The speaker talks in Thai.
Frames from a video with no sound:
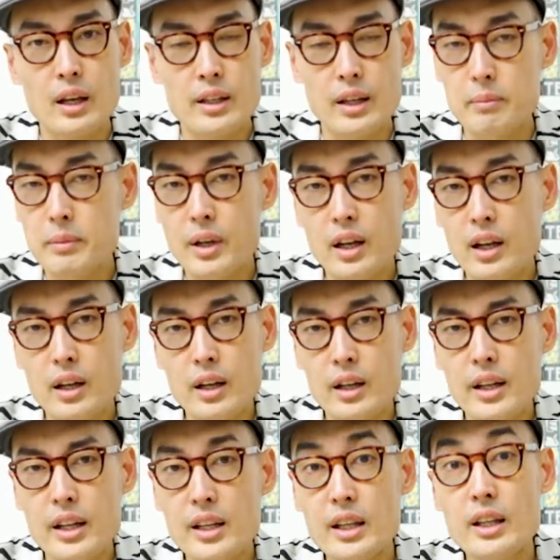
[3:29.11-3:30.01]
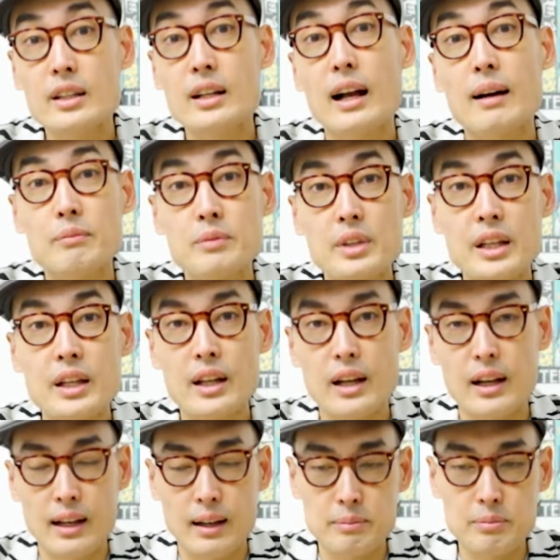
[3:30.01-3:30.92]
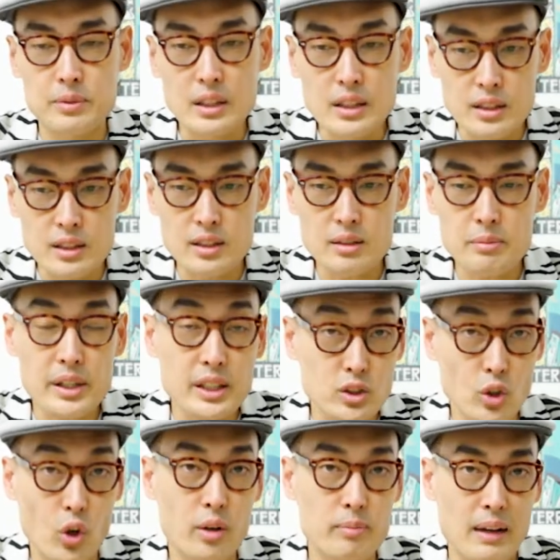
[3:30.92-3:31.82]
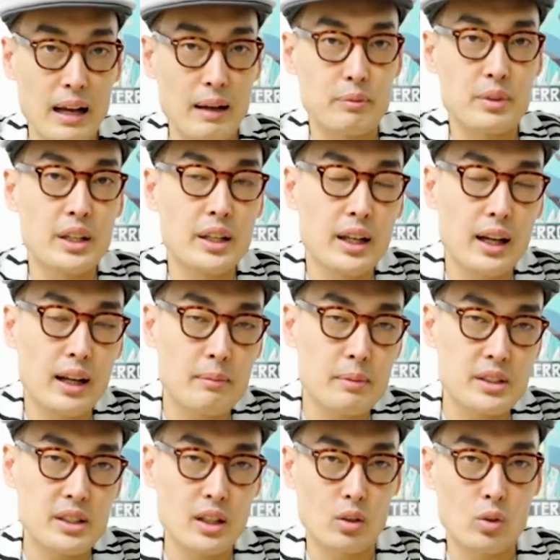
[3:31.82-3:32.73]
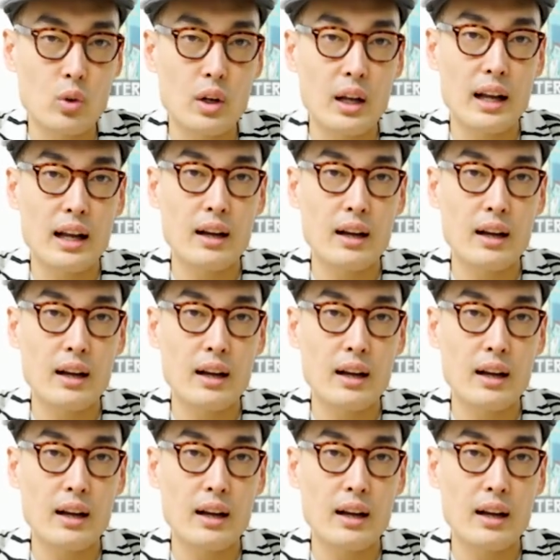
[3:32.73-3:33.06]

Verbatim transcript: ยังไม่เคยได้ยินคำนี้นะครับ หรือมีโจทย์แบบนี้นะครับมาจากลูกค้า